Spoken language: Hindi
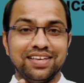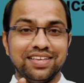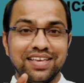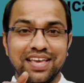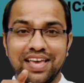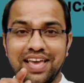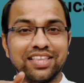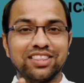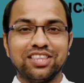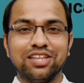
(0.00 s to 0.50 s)

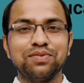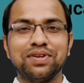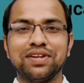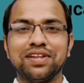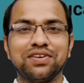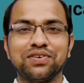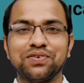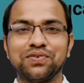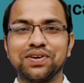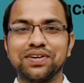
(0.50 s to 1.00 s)
ये एक दिन में
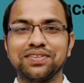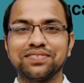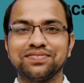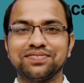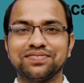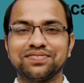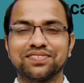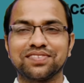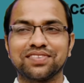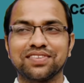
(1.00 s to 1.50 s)
नहीं हुआ
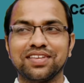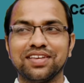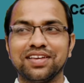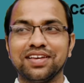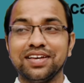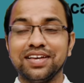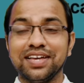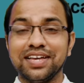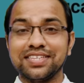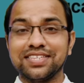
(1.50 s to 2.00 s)

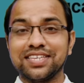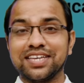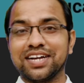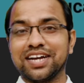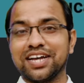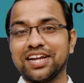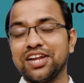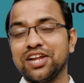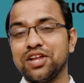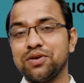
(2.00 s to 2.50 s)
इसे
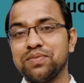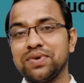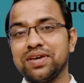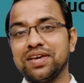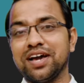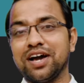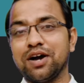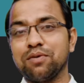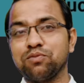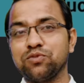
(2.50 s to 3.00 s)
करने
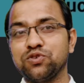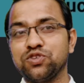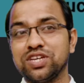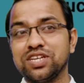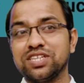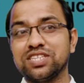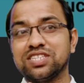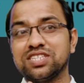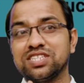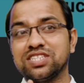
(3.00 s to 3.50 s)
में हम
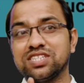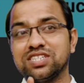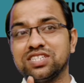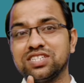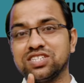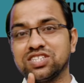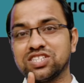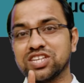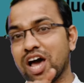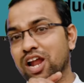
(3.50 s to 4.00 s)
मुझे
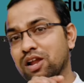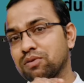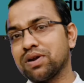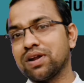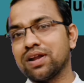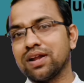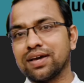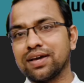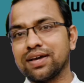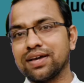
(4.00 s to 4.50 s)
साल
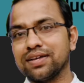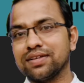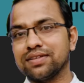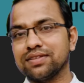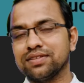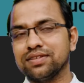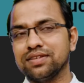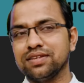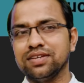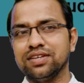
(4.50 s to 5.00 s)
भर लग गए
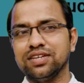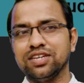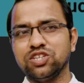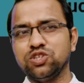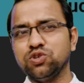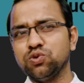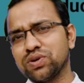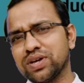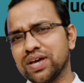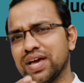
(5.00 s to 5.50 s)

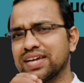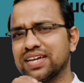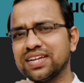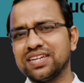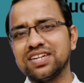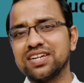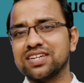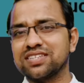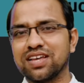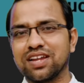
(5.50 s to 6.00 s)
यूँ कहें कि
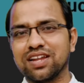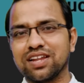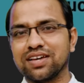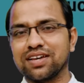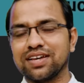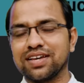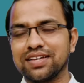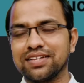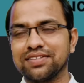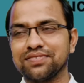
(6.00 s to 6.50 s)
डेढ़ साल
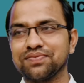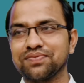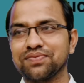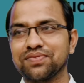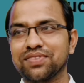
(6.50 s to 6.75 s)
लग गए